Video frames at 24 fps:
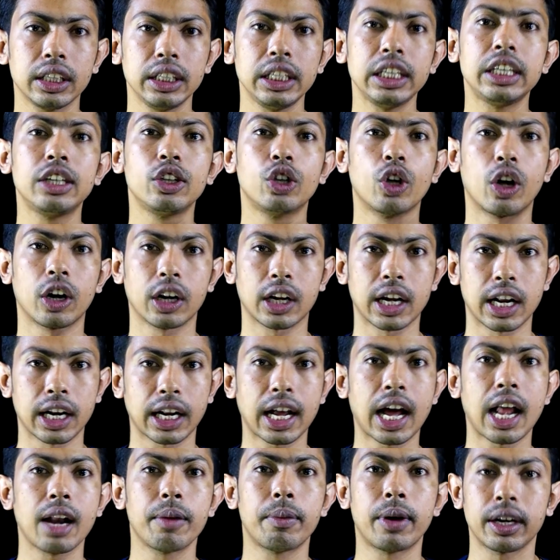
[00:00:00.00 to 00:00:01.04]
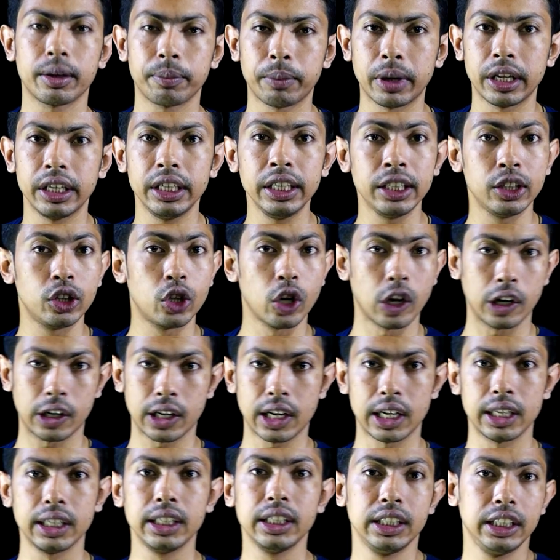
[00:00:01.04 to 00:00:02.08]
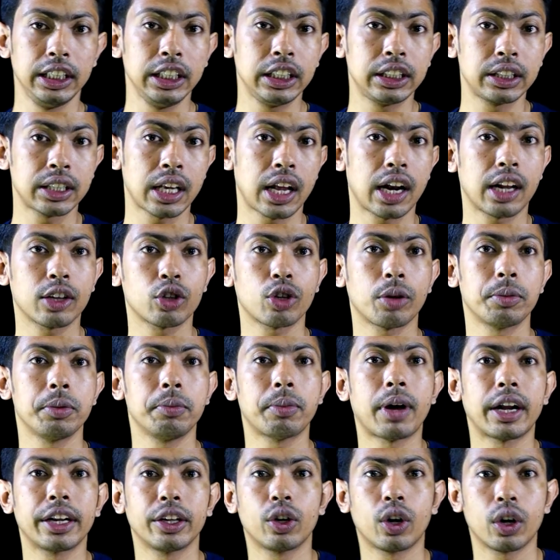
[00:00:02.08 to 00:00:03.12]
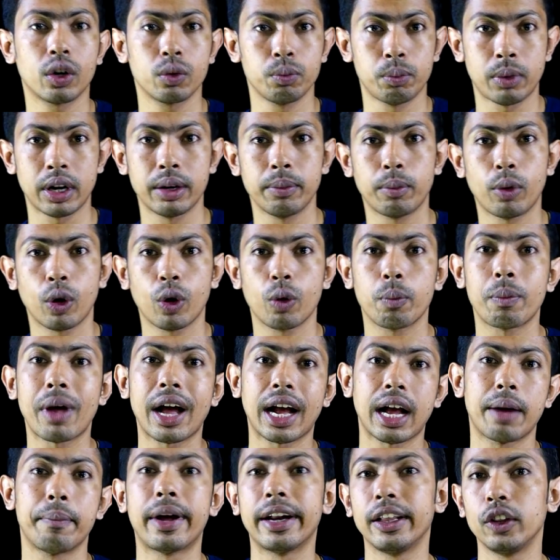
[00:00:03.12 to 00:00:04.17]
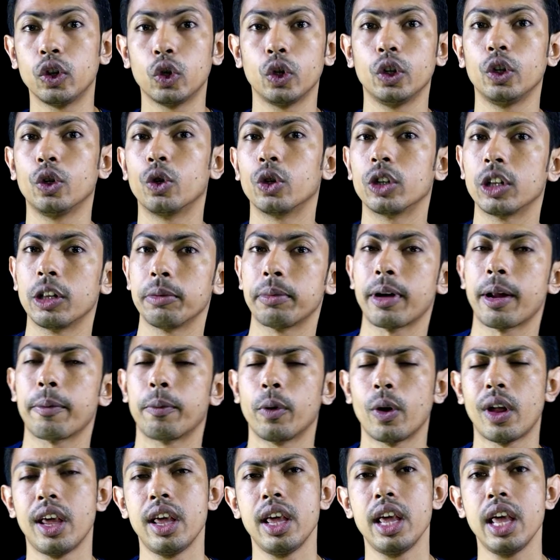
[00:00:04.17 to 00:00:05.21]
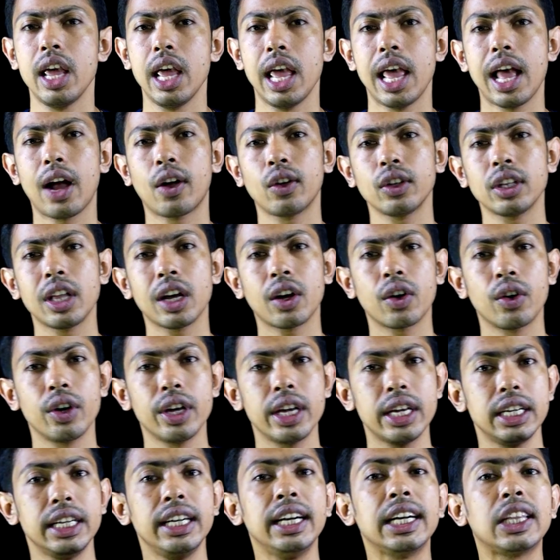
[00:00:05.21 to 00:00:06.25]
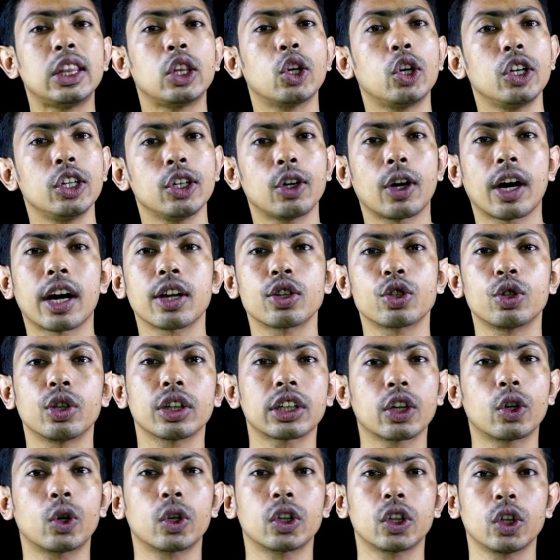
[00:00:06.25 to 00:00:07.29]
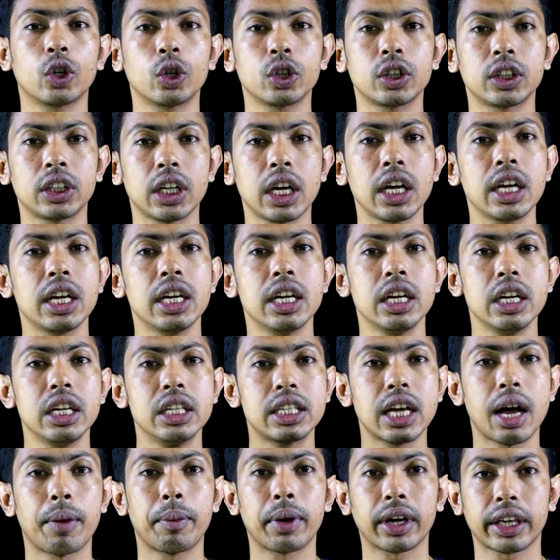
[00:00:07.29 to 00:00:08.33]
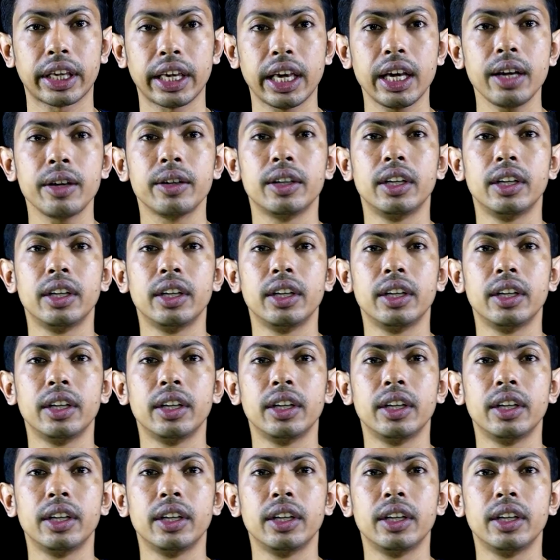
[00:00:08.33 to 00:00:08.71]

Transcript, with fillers: ইট দরকার কালভার্ট মানে ইট দরকার ইট ছাড়া তো আমি বাড়িঘর মানে বড় পাকা বাড়ি তৈরি করতে পারবো না এখন দেখো এই ইট তৈরি করার জন্য কি করতে হচ্ছে যে আমাকে